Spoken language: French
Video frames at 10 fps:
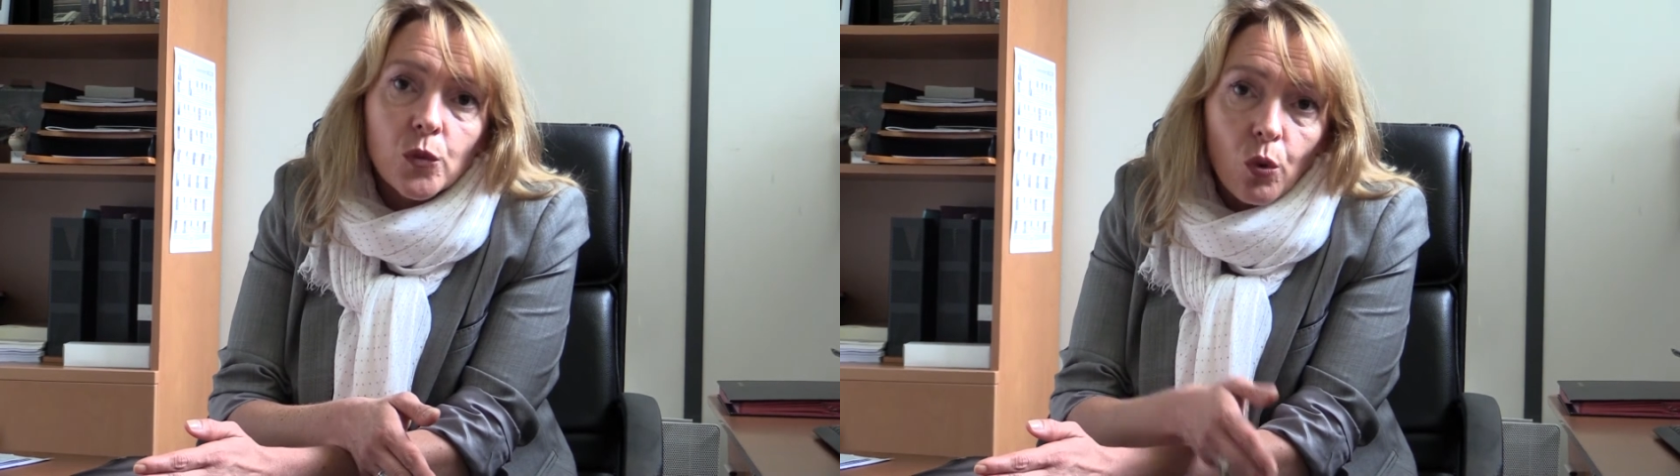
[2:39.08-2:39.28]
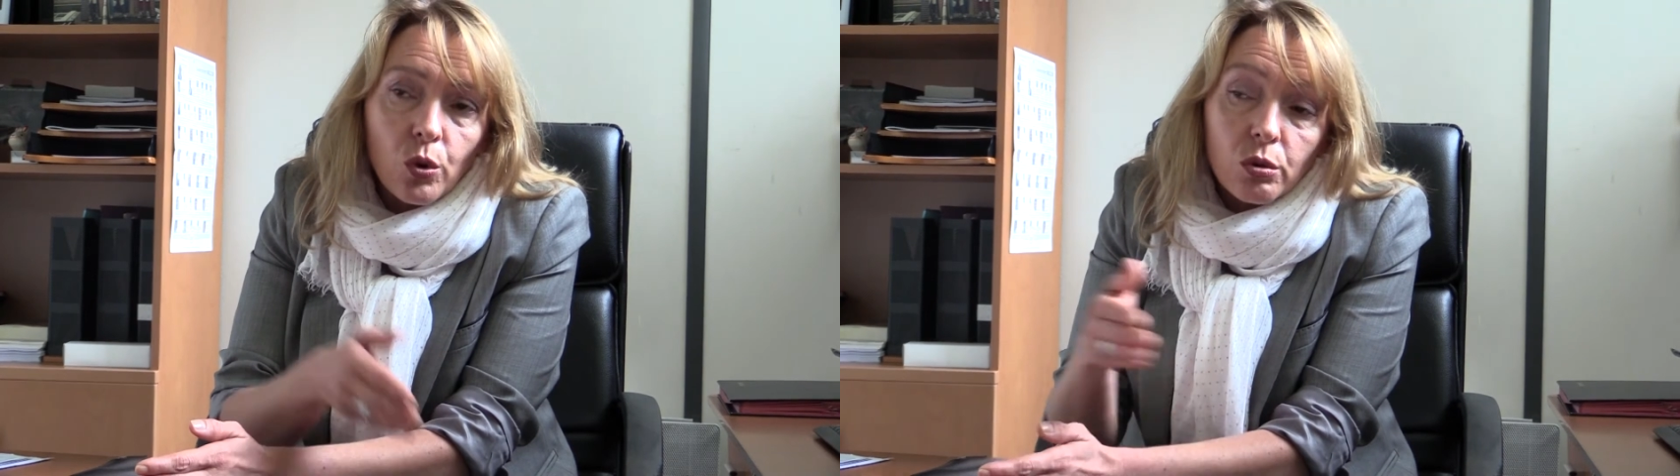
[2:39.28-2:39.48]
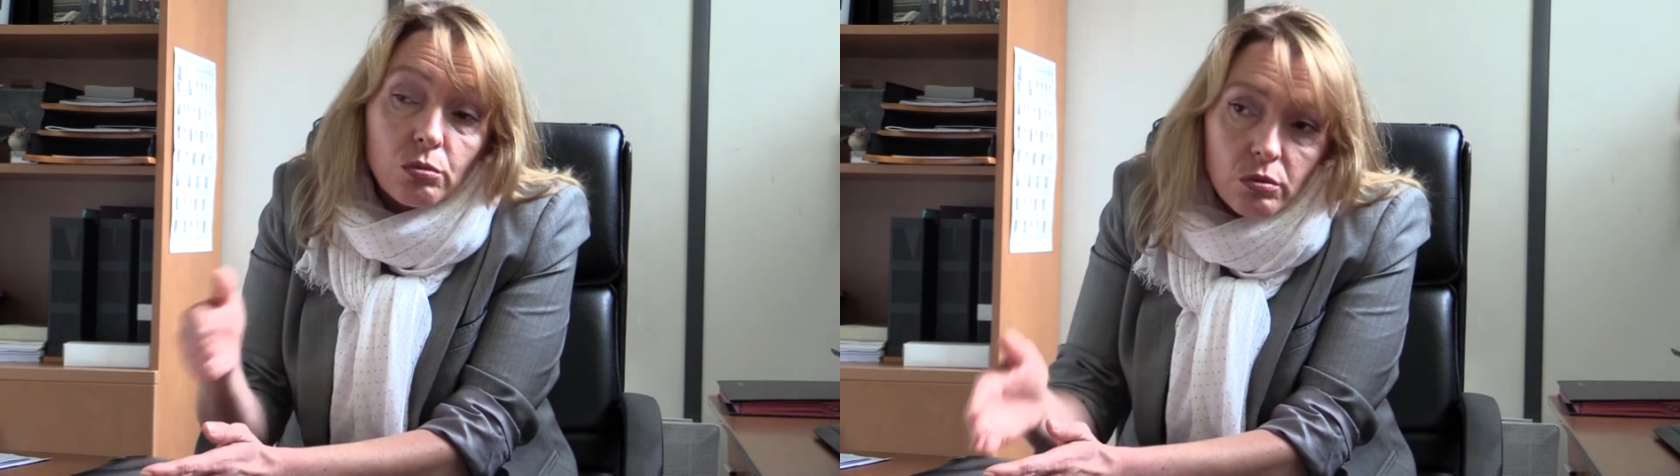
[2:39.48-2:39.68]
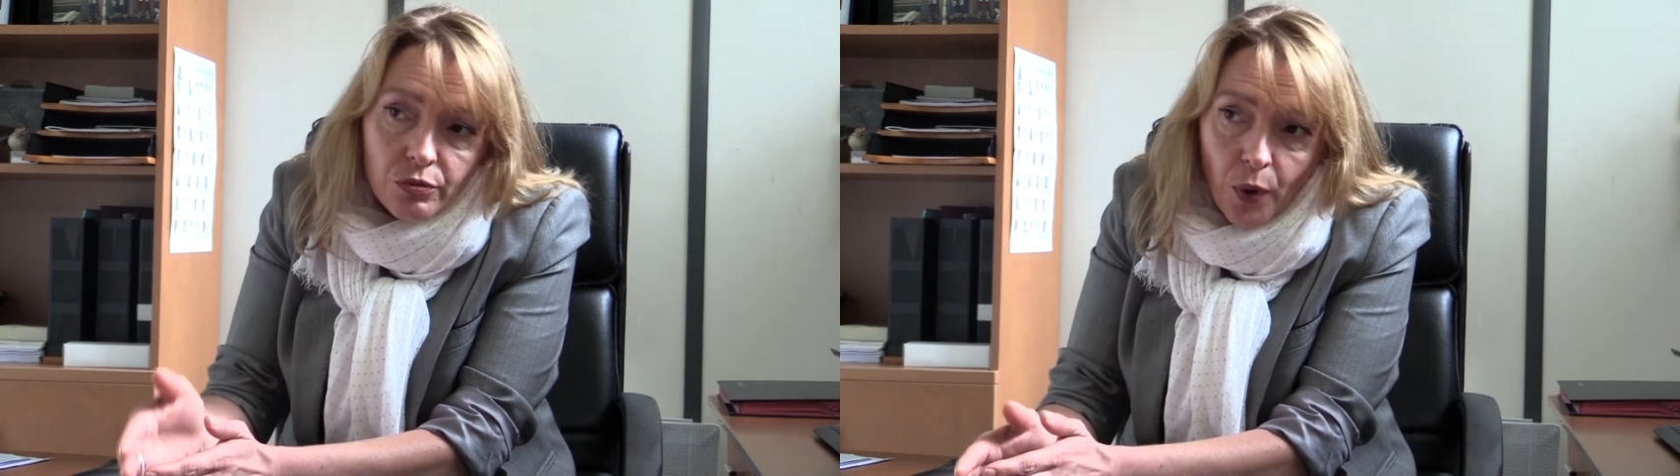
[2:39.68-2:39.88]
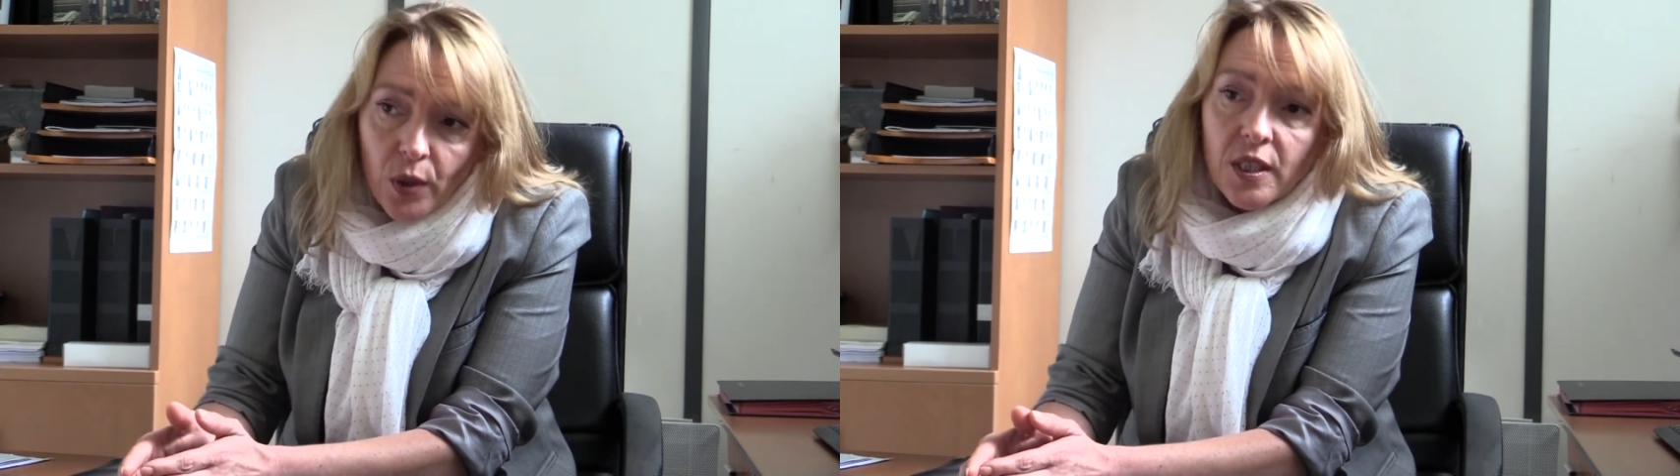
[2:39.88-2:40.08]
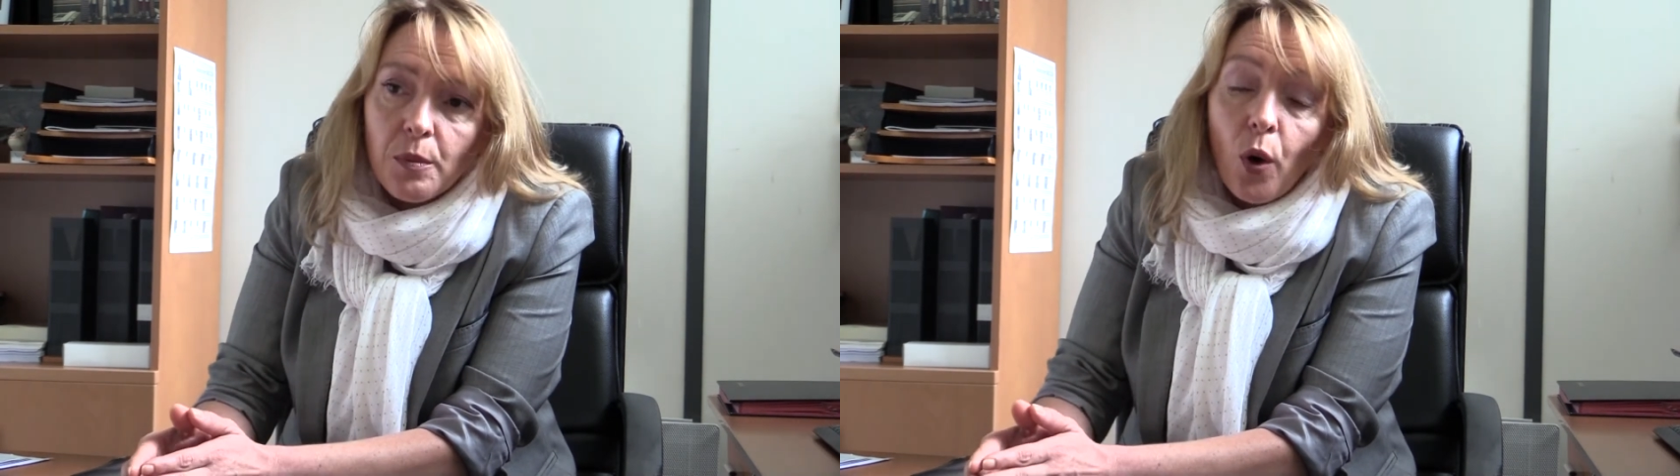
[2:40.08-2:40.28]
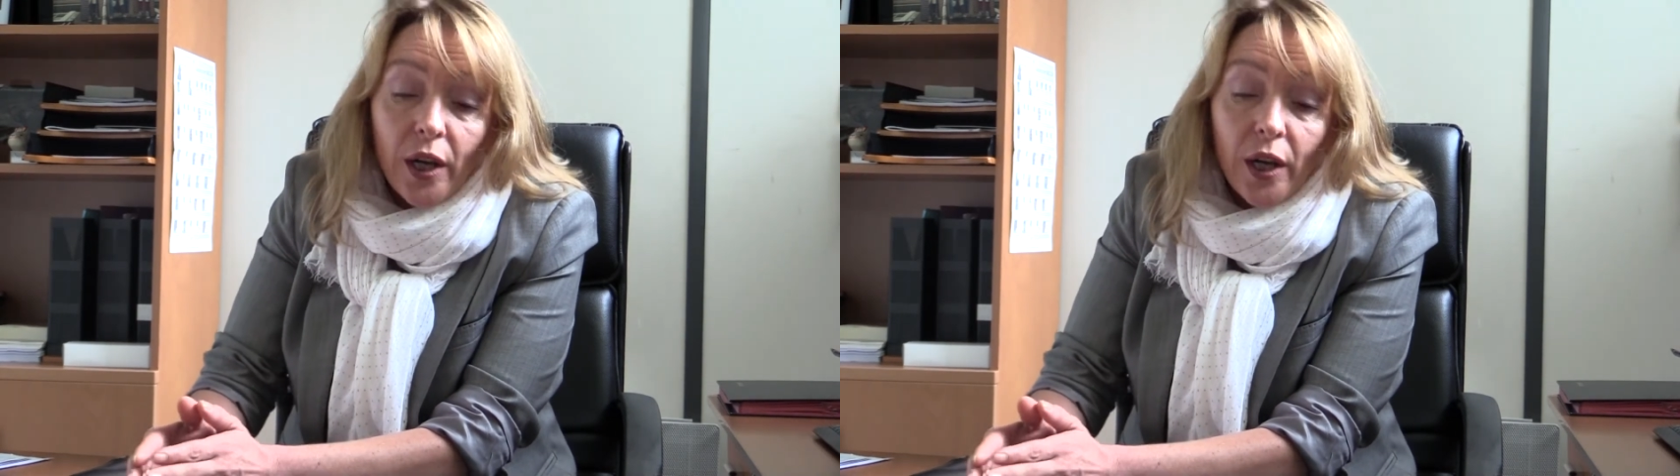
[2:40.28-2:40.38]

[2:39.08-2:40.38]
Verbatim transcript: Donc forcément,